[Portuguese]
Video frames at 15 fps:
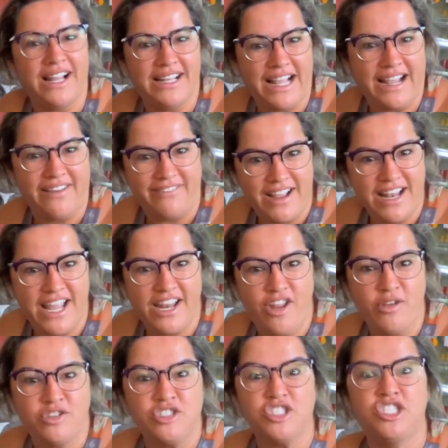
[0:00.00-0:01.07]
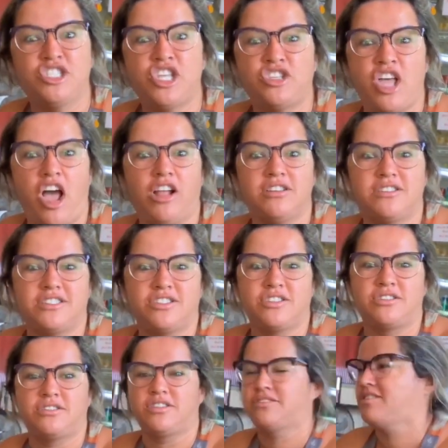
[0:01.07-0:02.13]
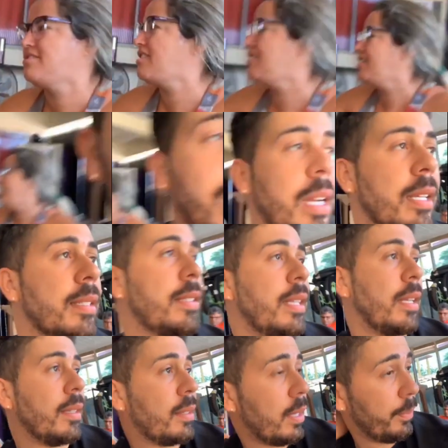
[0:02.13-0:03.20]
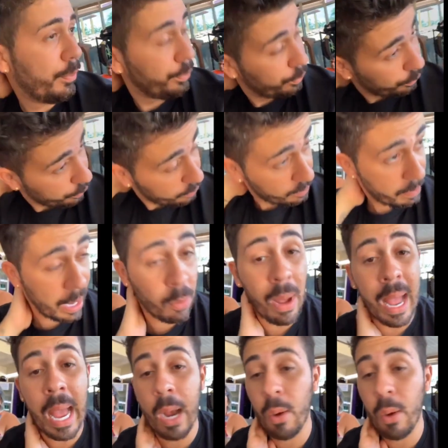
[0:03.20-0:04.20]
da, da eu Eita, cacete. É, é Pega uma